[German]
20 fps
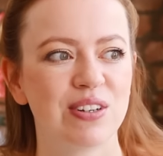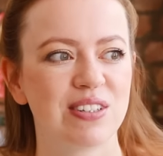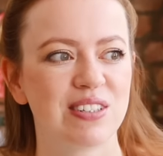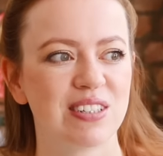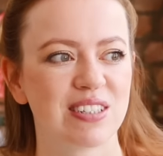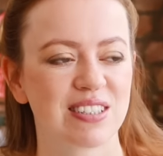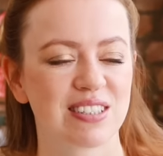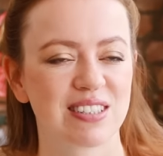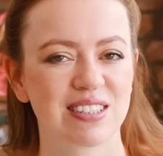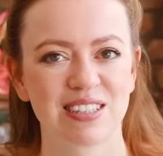
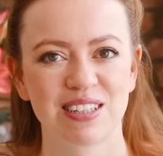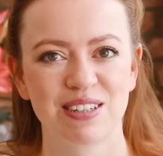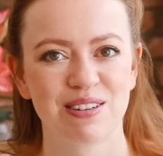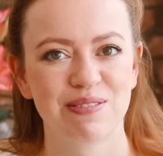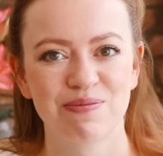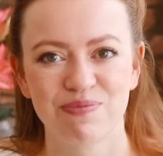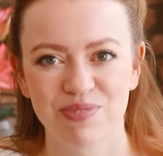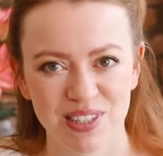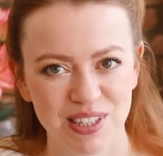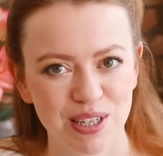dass ich,
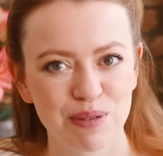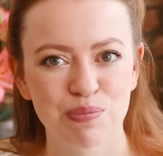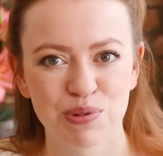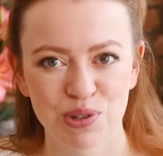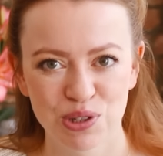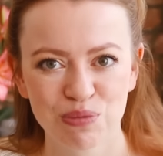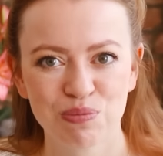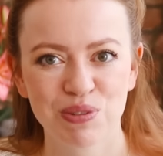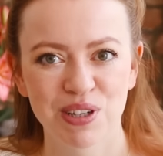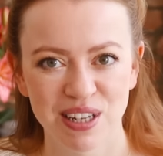es gibt
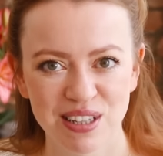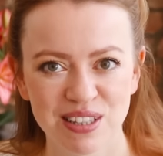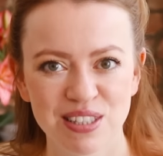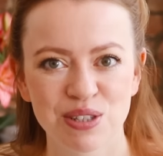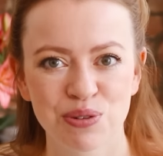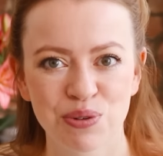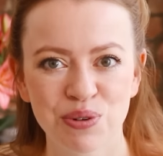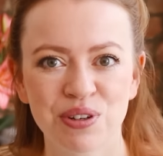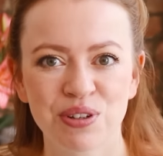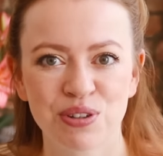bestimmt ganz
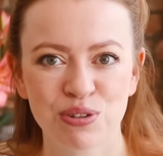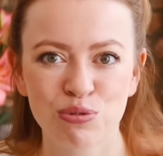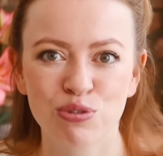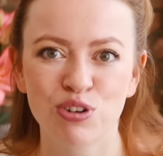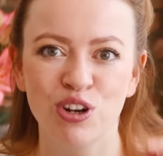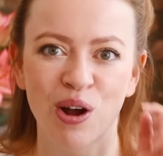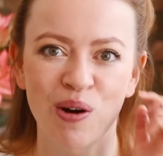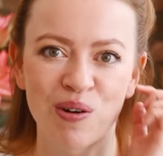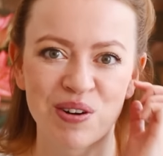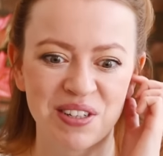junge
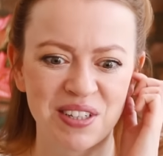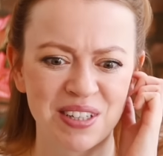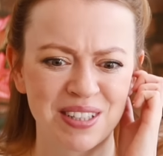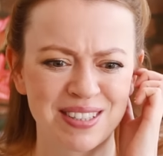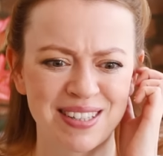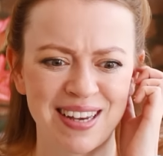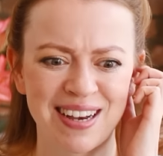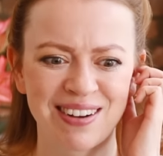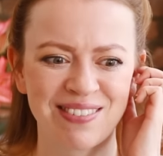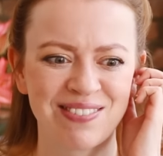Zuschauer, die es
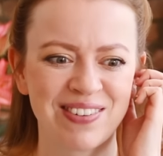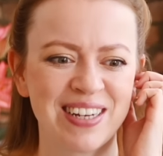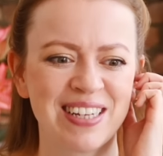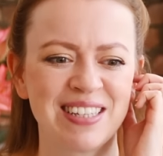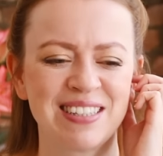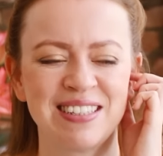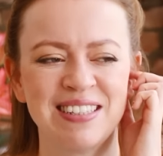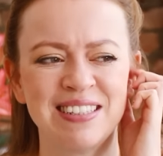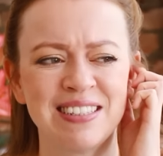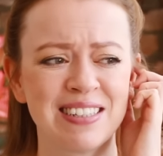sagen,
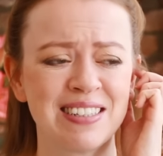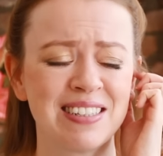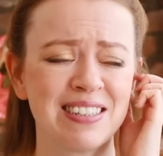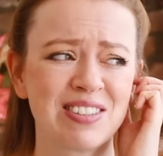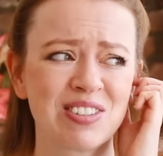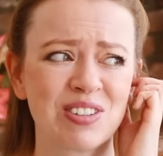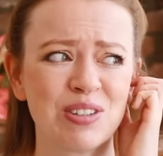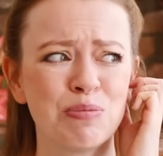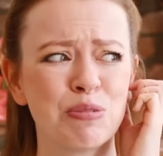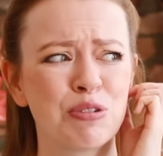was,
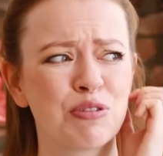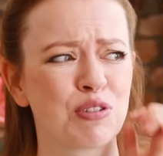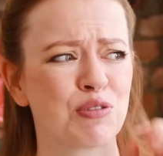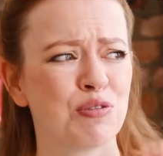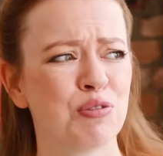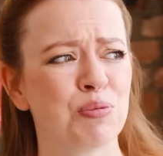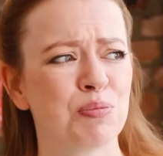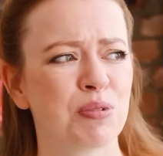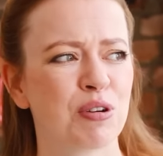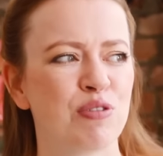Internet schon immer
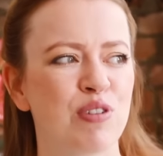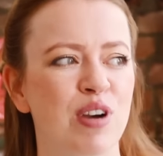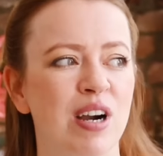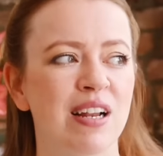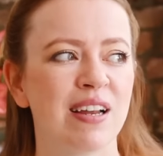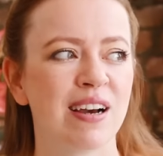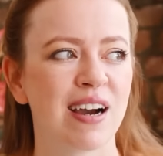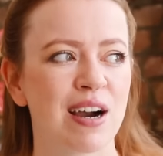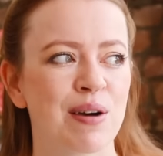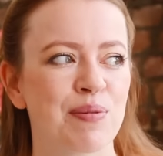verfügbar für
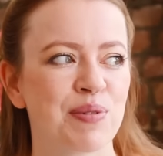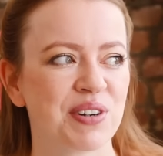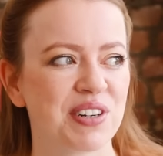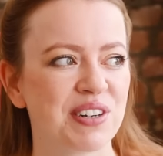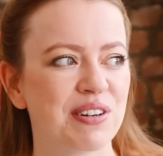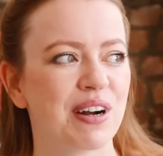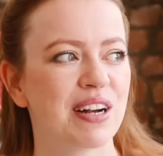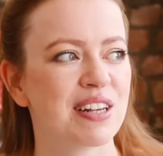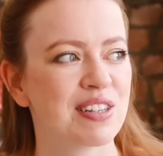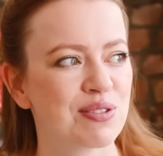alle,
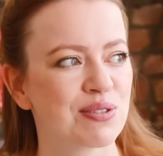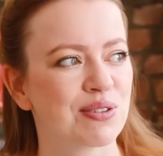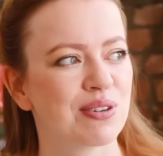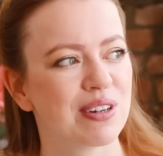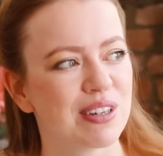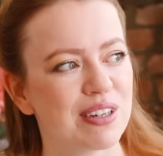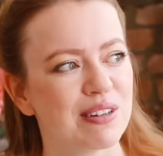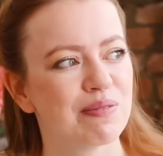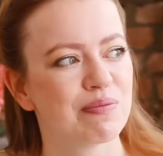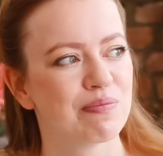aber also
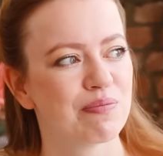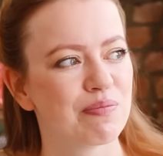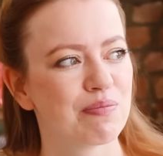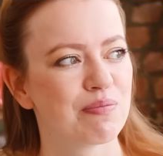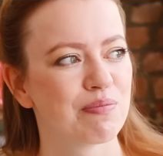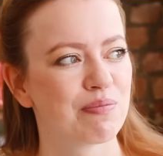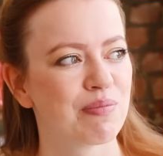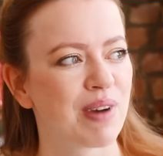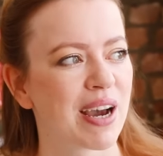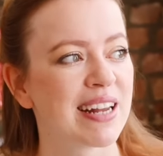
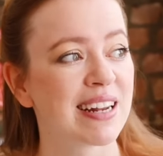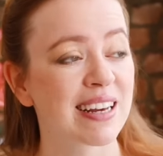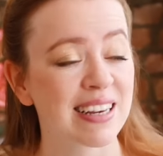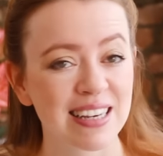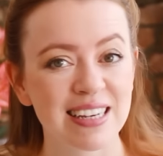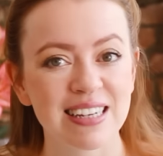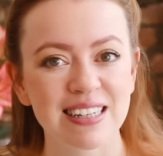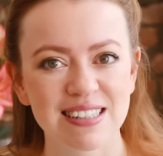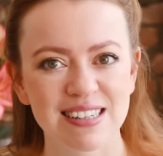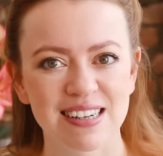in meiner
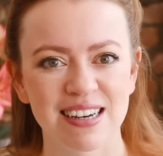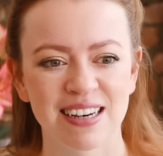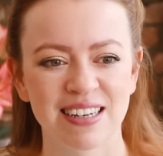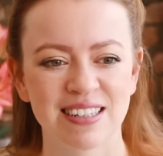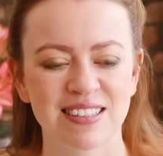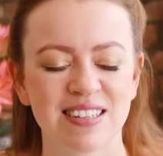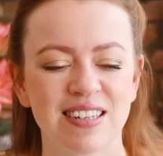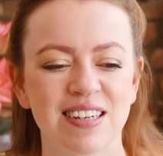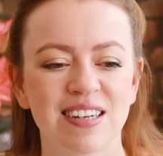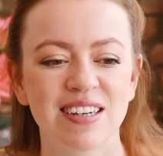Kindheit